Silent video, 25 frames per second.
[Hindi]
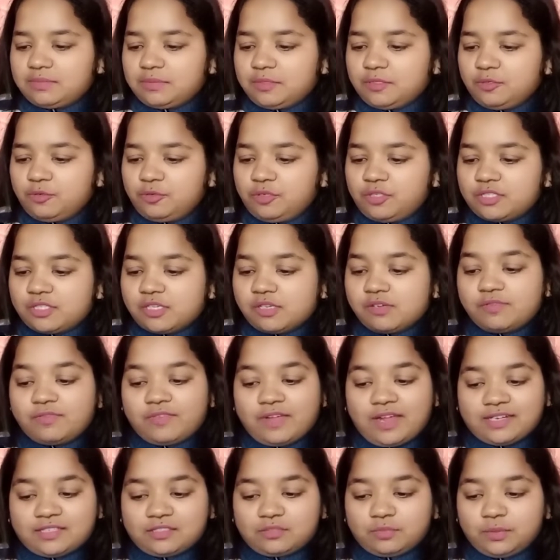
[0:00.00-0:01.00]
न्यूट्रिशनल
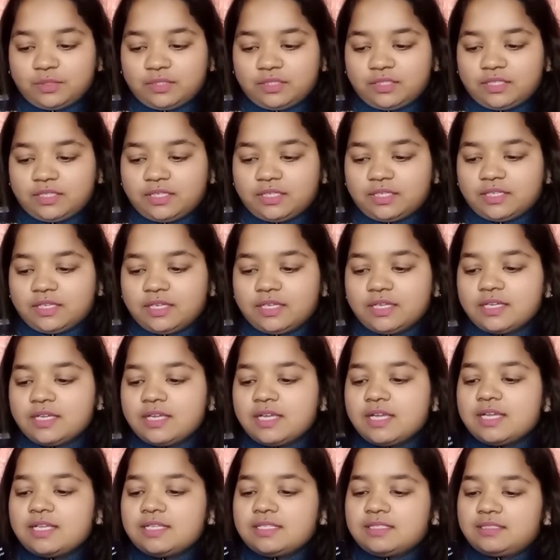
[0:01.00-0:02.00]
फैक्ट्स भी दिए गए हैं
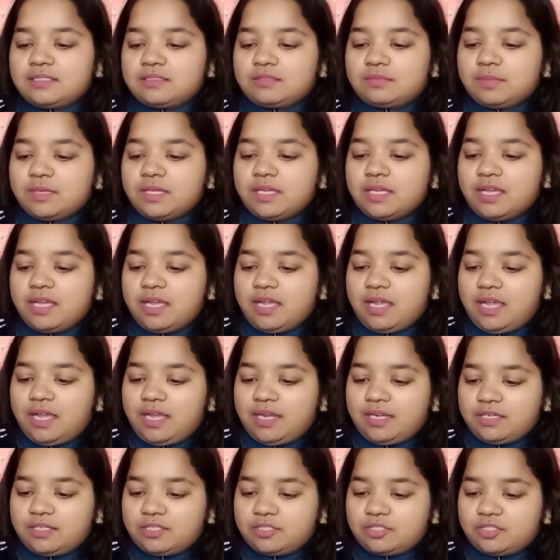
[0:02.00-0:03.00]
जिसमें
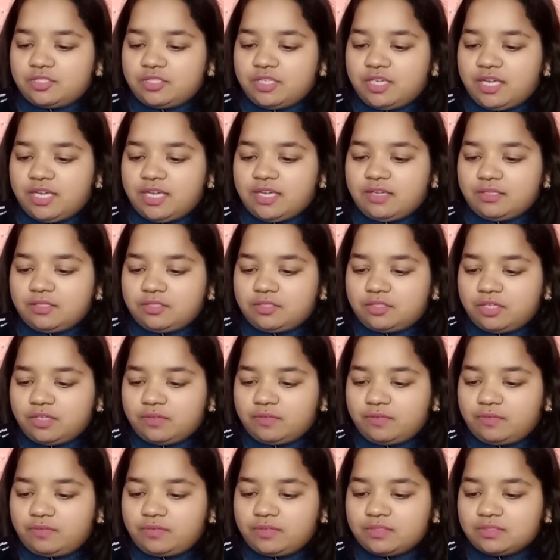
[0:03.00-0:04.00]
एनर्जी है थ्री
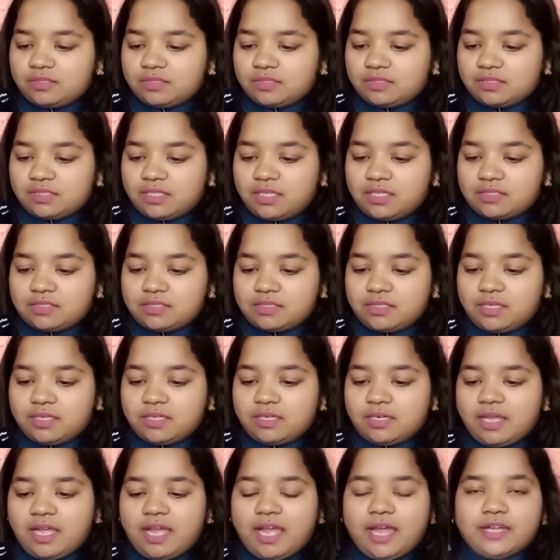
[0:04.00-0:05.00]
फिफ्टी सिक्स के सी
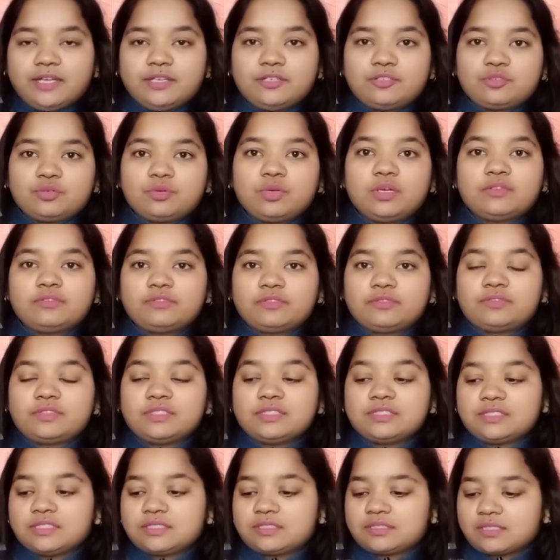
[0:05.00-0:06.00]
एल एडिड शुगर फिफ्टी
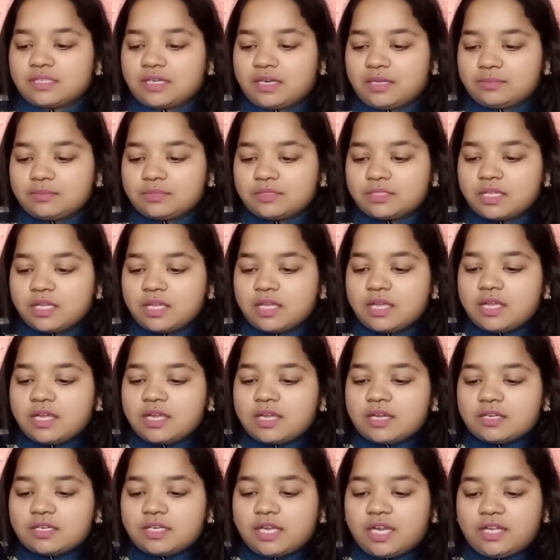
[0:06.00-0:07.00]
सिक्स ग्राम्स
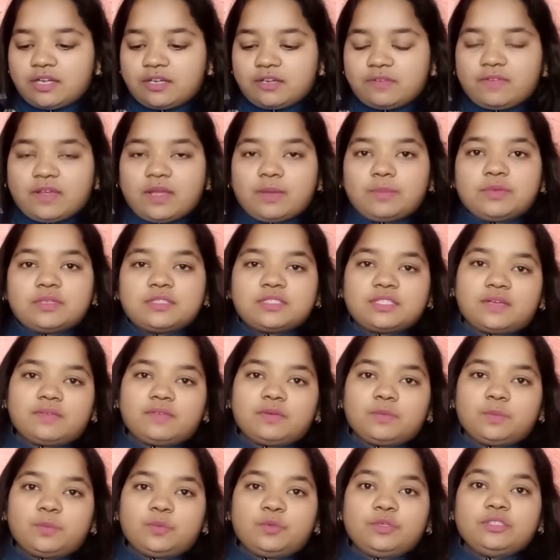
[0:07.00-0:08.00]
डायट्री फाइबर
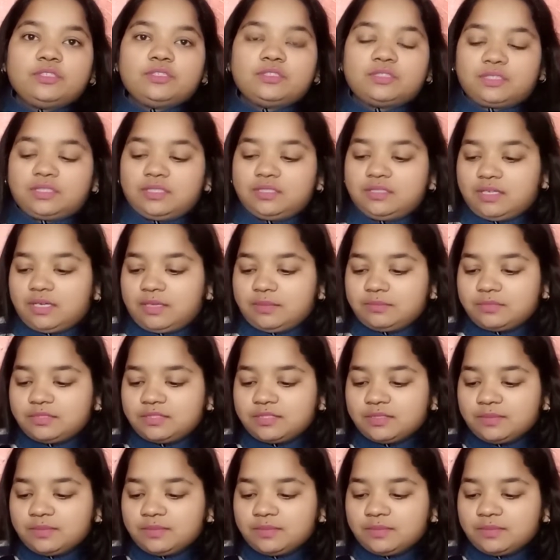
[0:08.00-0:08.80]
सेवन पॉइंट थ्री ग्राम्स